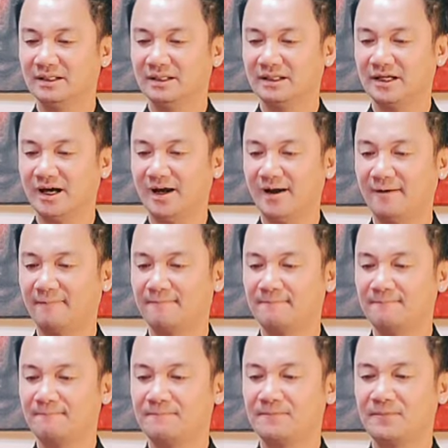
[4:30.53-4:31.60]
Đó,
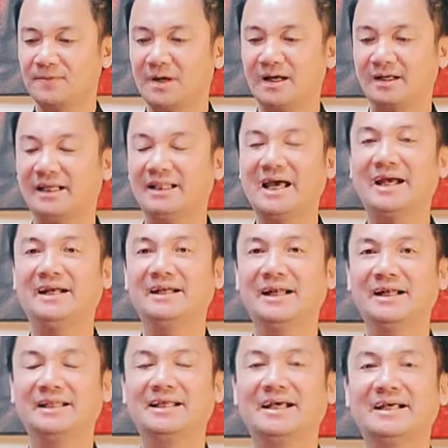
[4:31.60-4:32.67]
à, cái thầy này
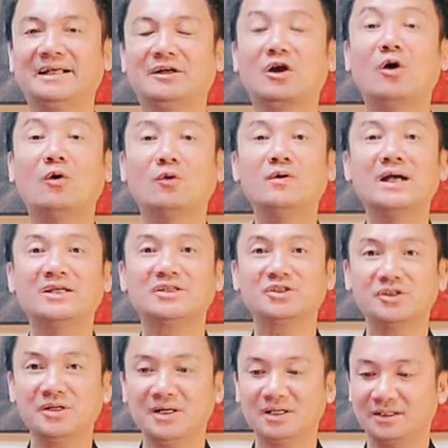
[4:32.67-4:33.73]
là thầy cũ ngày
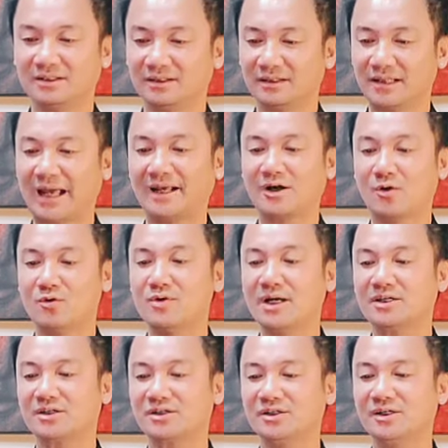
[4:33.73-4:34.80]
xưa, thầy cũ
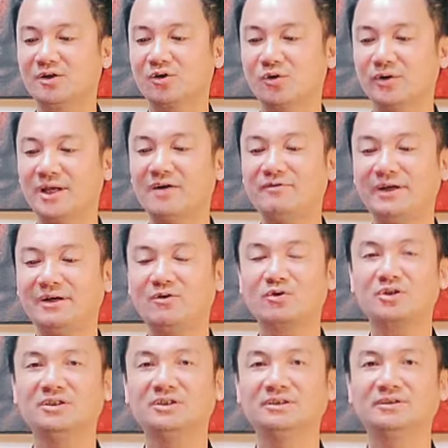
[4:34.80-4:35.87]
ngày xưa của giáo viên của
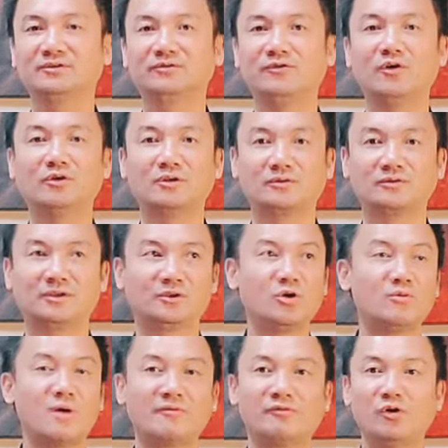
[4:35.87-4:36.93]
trường phổ,
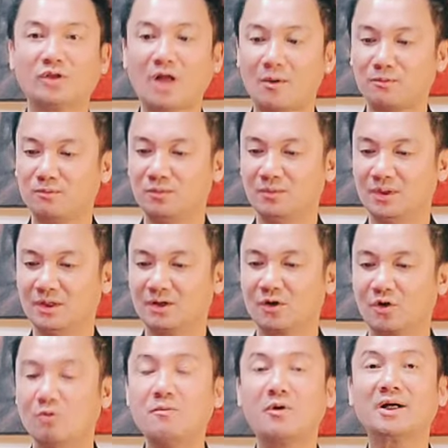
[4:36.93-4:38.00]
trung học phổ thông
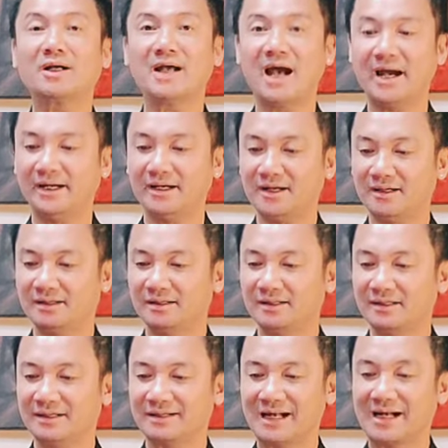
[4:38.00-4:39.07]
của Mộ Đức Hai đó
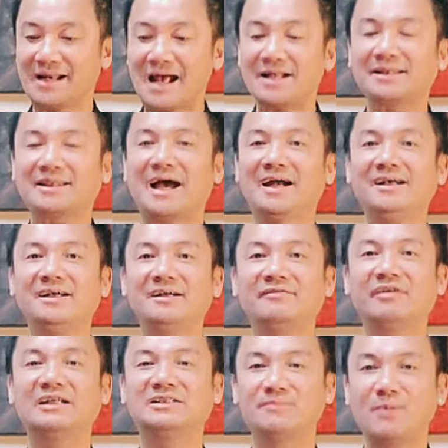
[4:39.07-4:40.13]
đã đăng tải lên
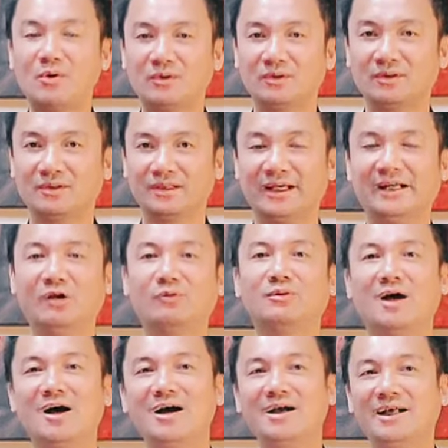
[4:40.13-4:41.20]
Facebook thì lúc
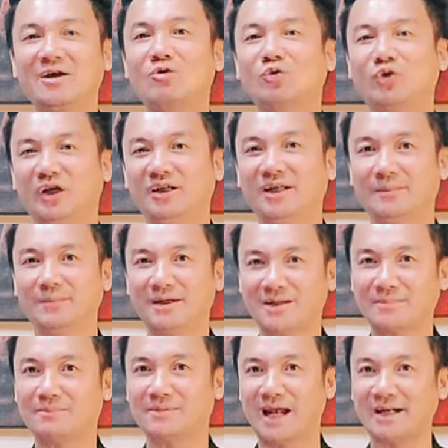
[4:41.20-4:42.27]
đó cái câu chuyện này mới
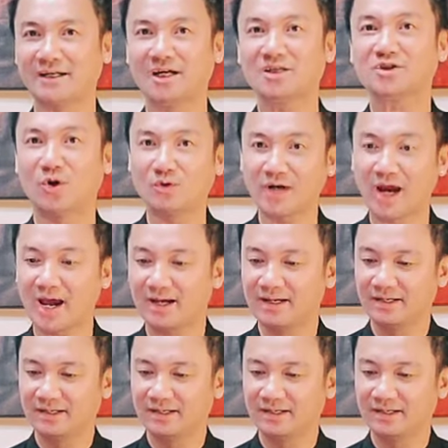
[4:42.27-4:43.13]
râm rang nở rộ ra